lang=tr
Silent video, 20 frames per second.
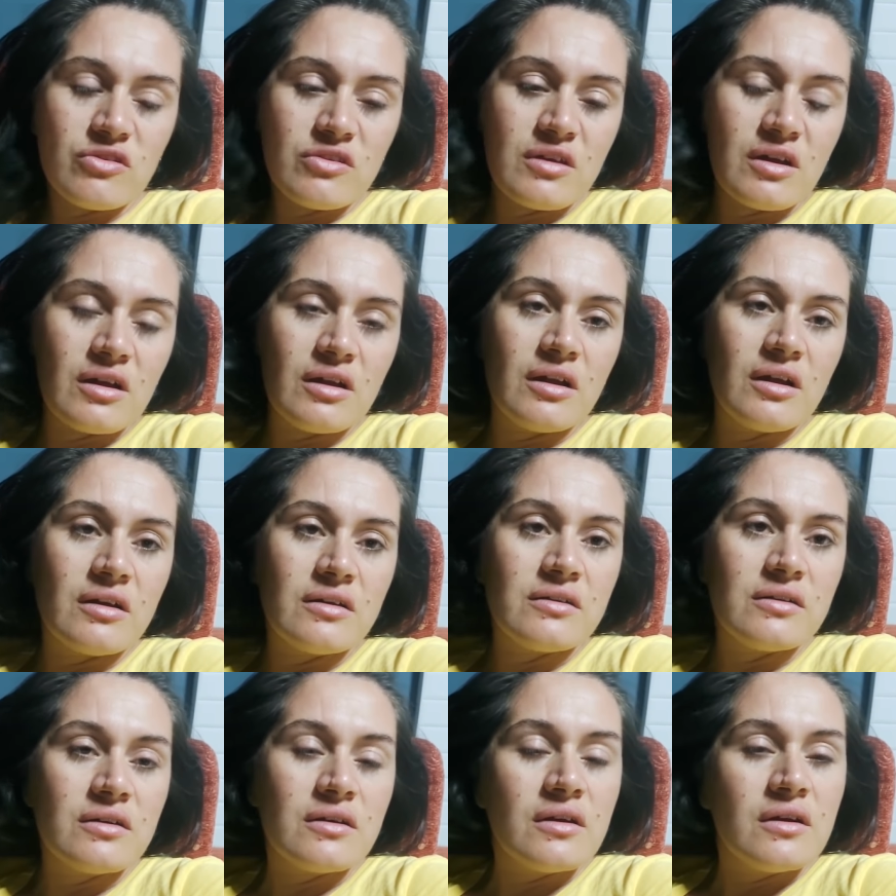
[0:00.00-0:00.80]
Ondan
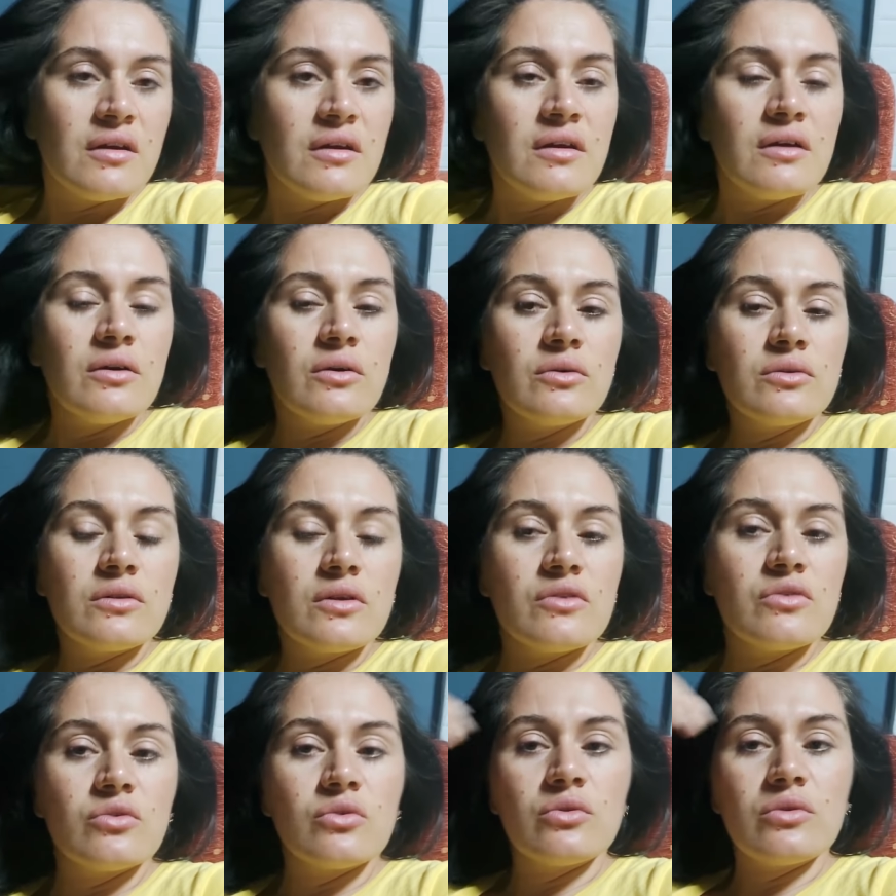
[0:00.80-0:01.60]
sonra ev çok
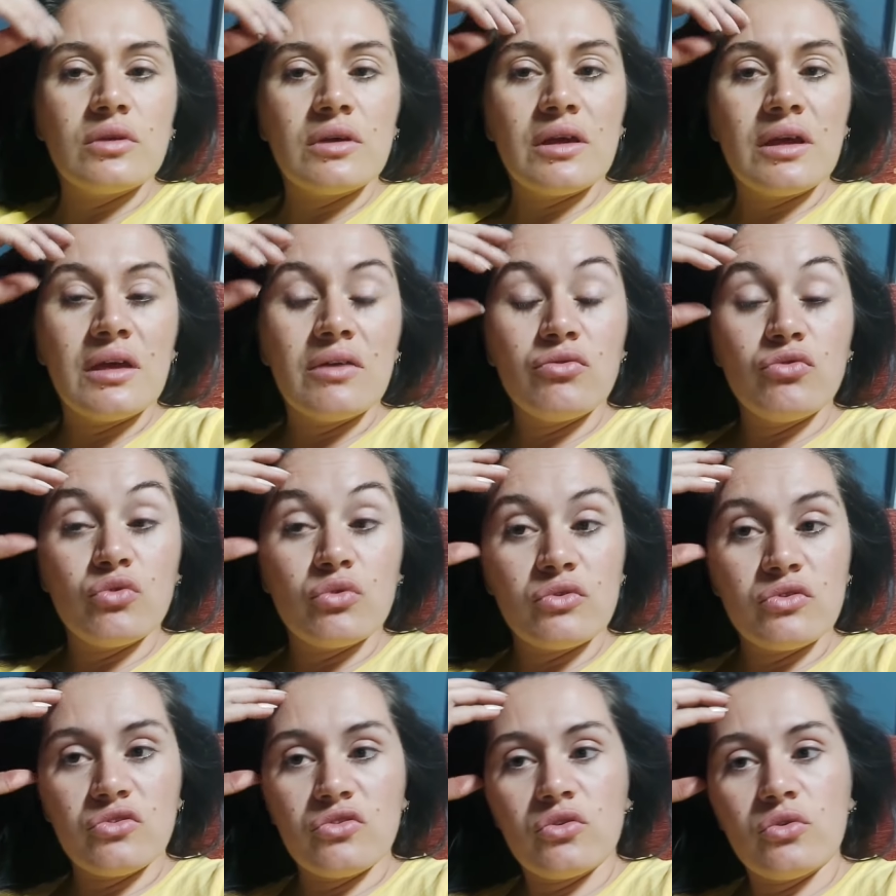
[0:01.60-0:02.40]
sıcak oluyor
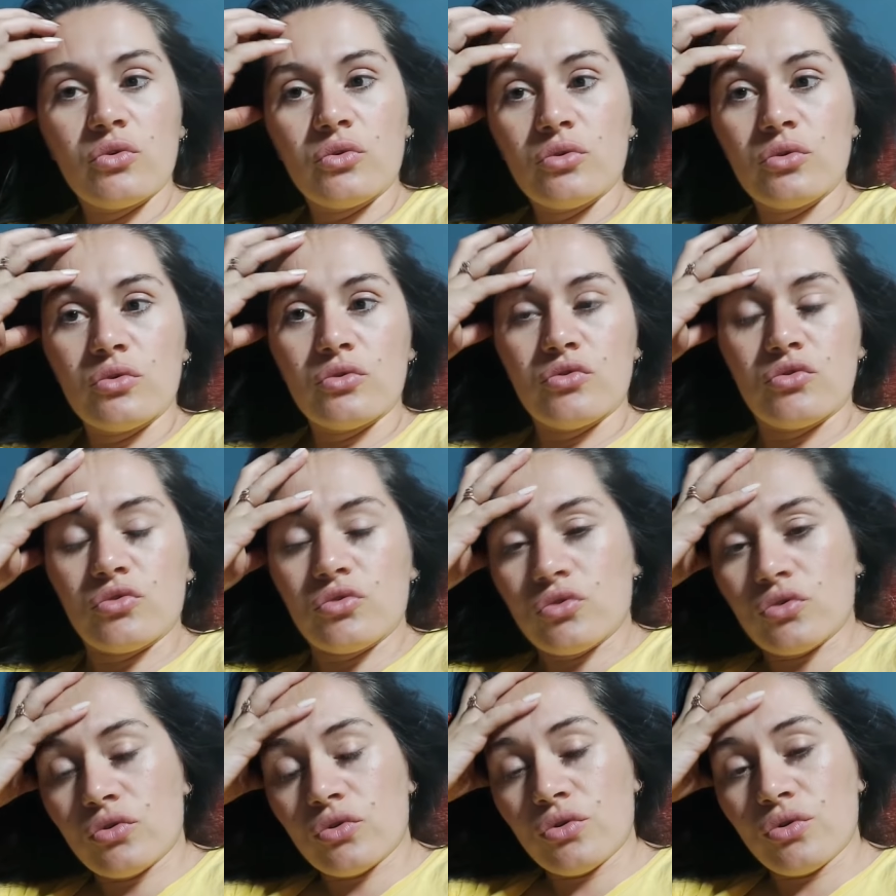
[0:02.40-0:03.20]
çünkü.
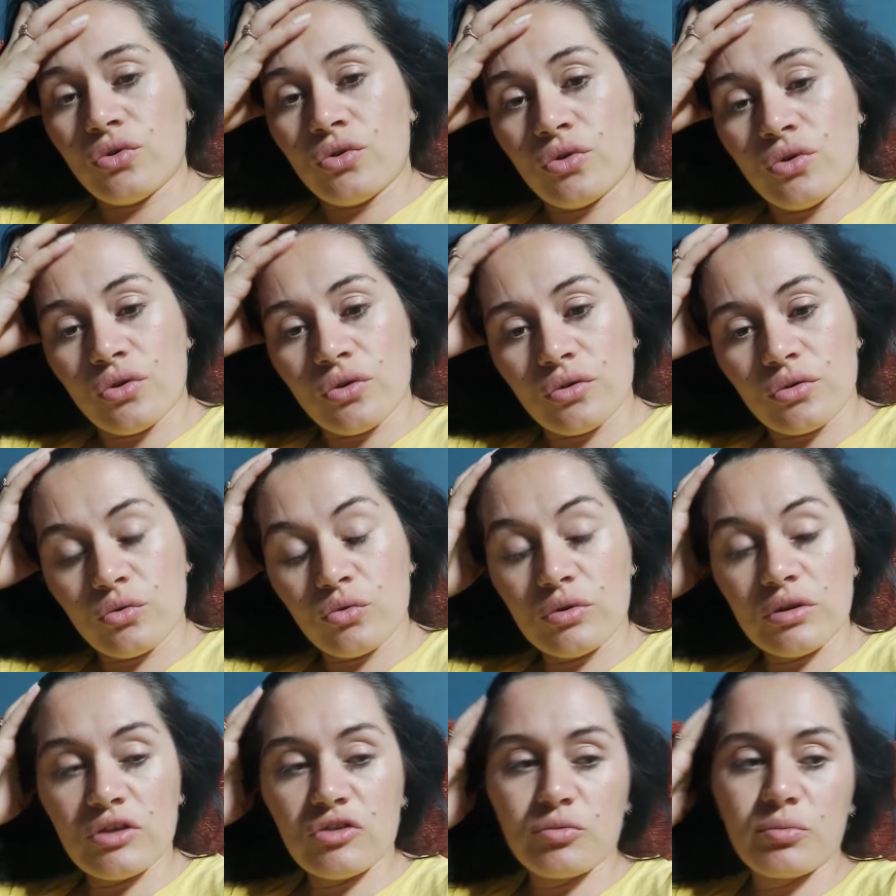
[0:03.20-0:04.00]
Güneş baksa
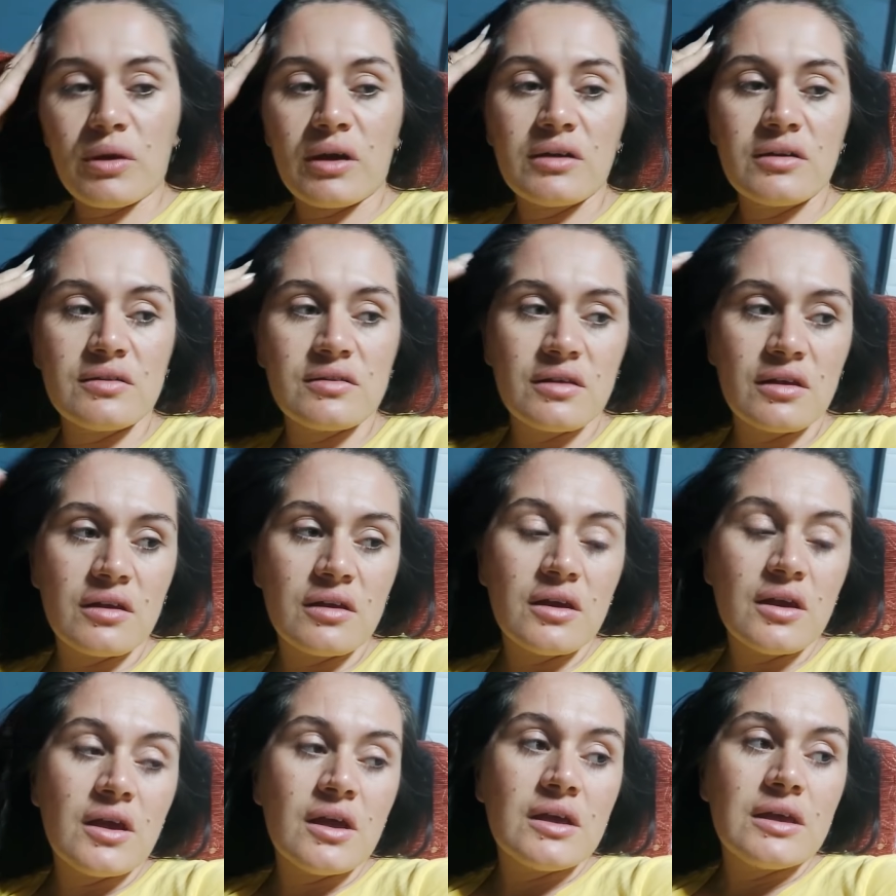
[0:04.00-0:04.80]
yani güneş
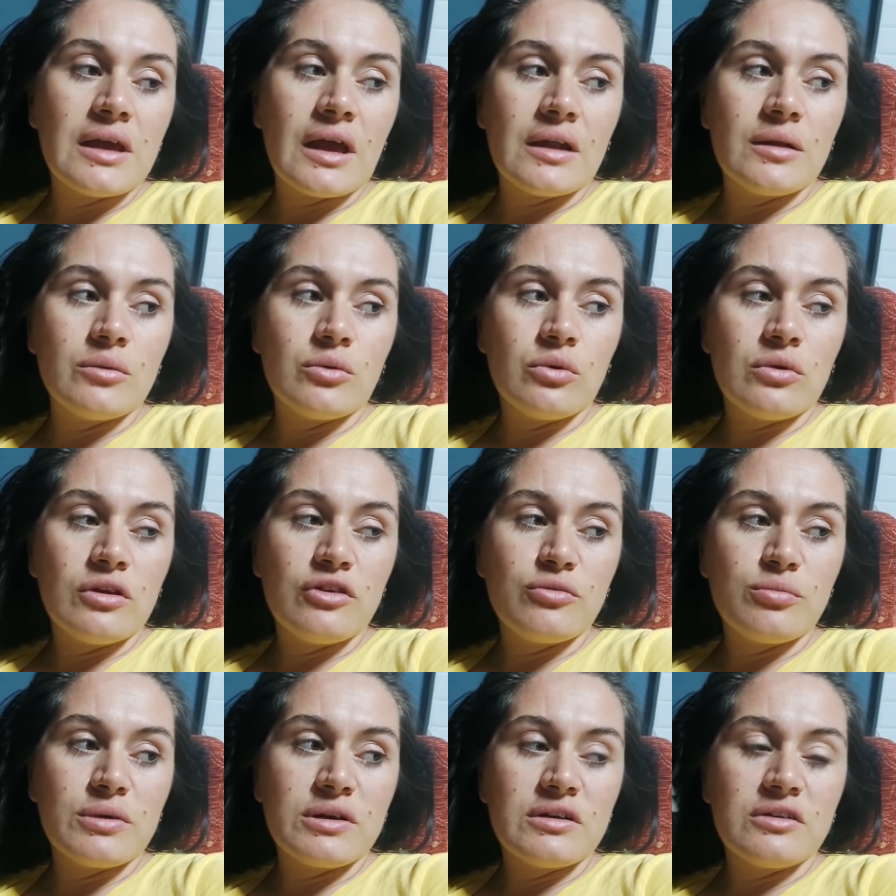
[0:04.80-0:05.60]
bakınca esse
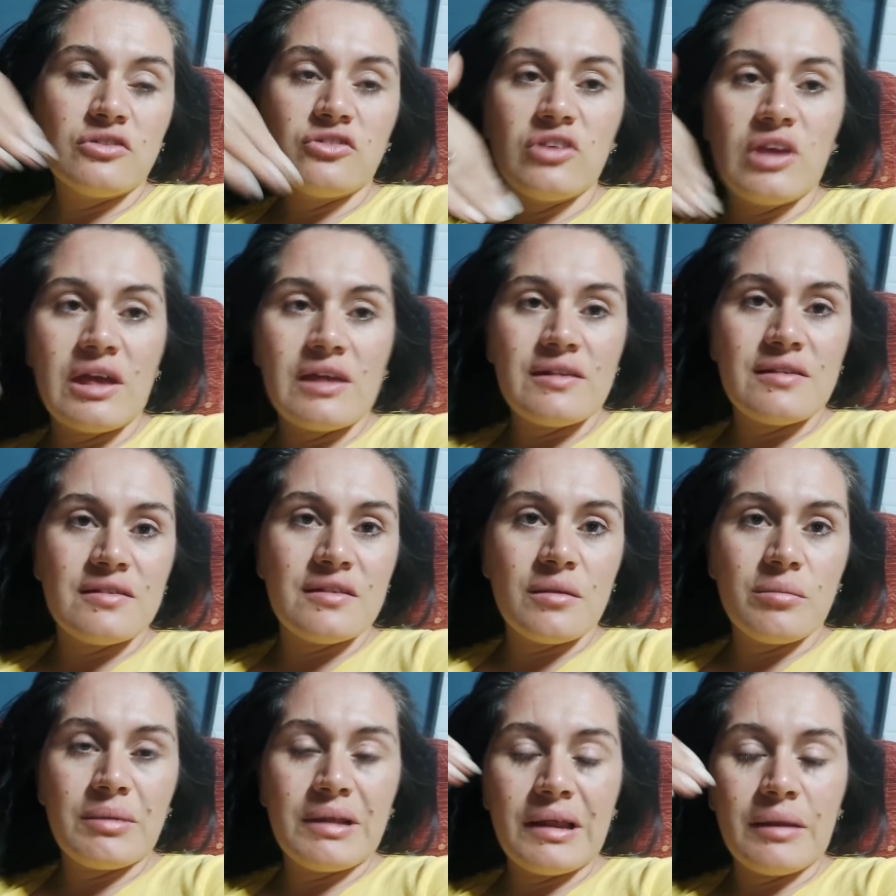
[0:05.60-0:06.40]
bile
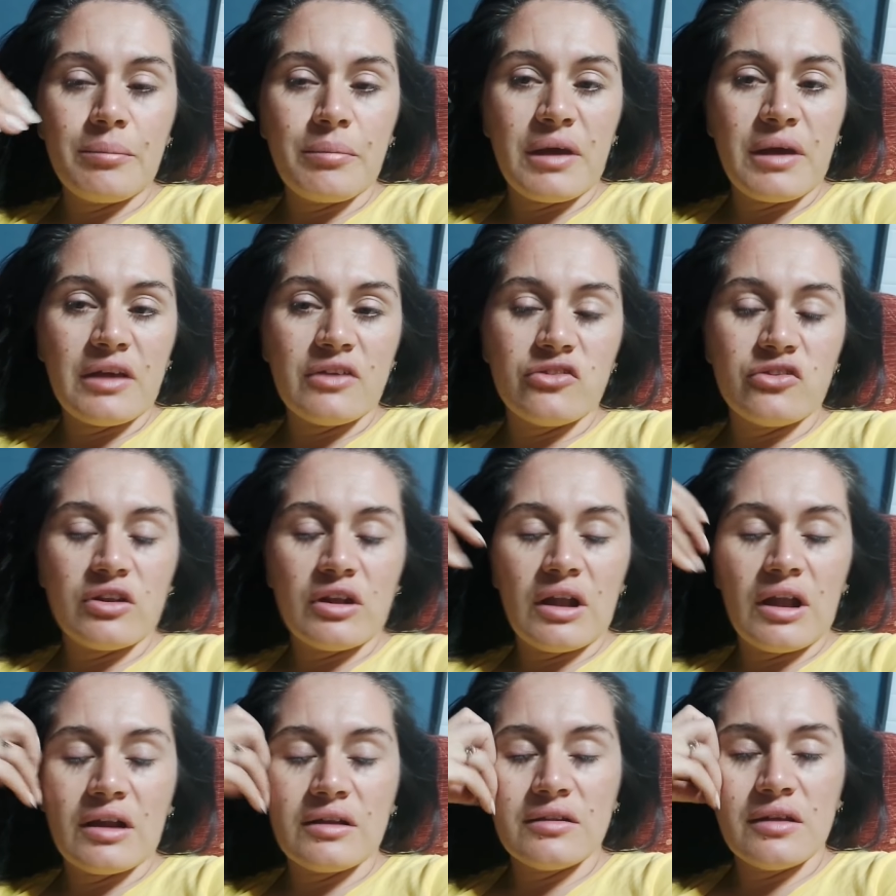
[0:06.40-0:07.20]
pencerelerden yine de
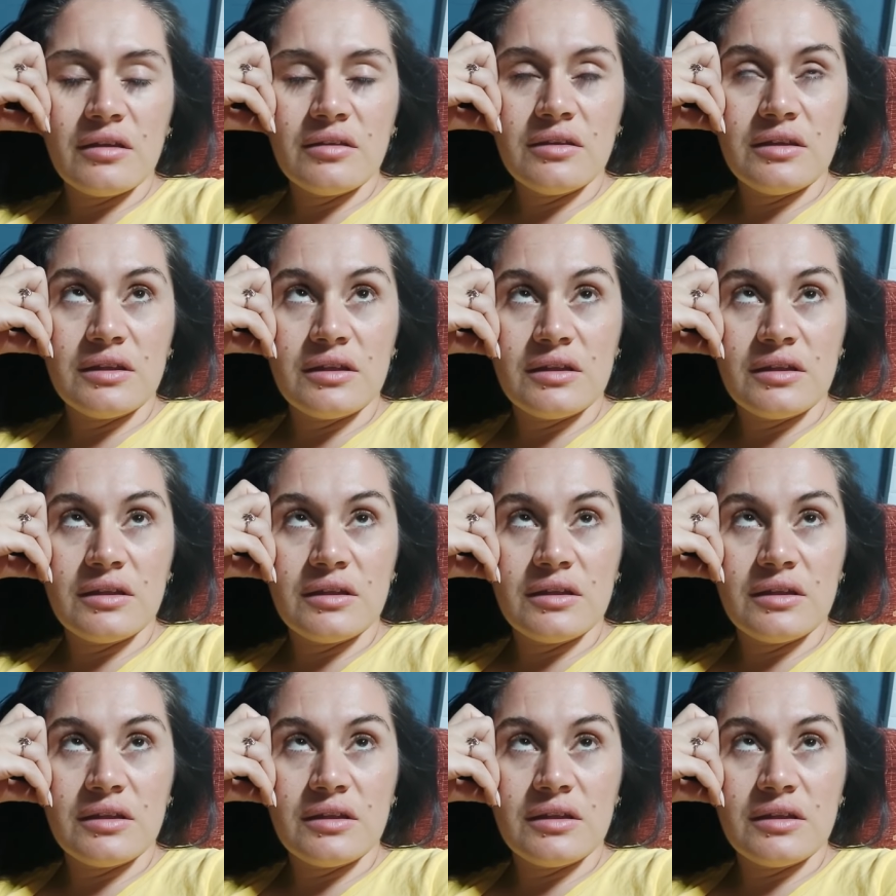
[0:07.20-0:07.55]
sıcak oluyor.